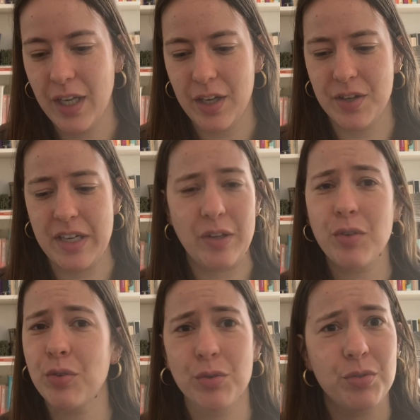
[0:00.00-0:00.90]
euh, j'adore
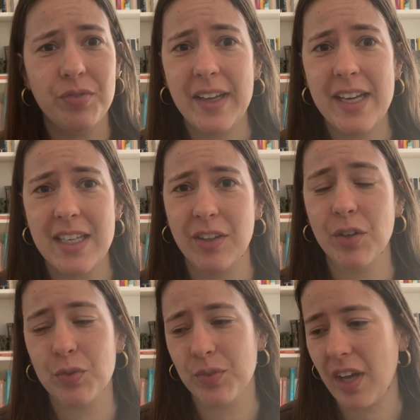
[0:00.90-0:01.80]
ce que tu fais
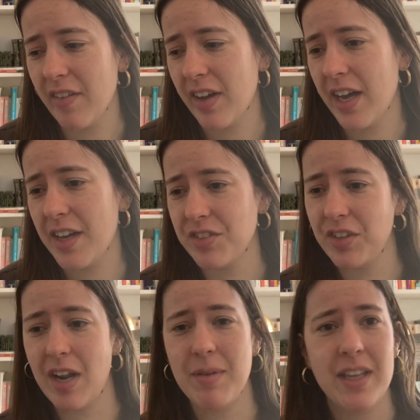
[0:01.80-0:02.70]
j'adore ton travail
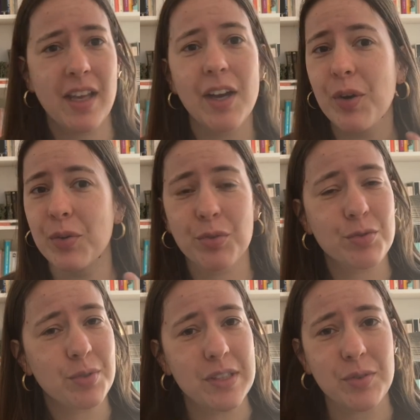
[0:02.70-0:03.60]
j'adore la manière dont
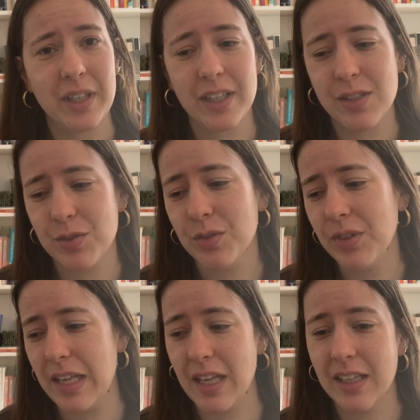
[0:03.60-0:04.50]
tu es sur les réseaux
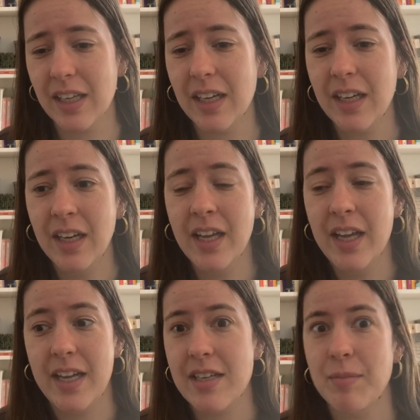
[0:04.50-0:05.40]
nanana
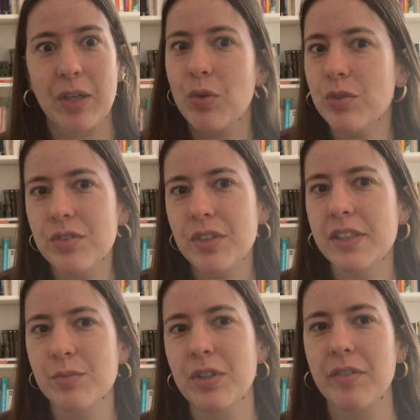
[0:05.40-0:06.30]
et j'aimerais trop que tu
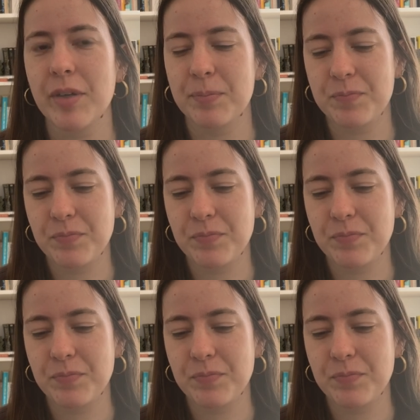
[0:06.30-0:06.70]
lises mon livre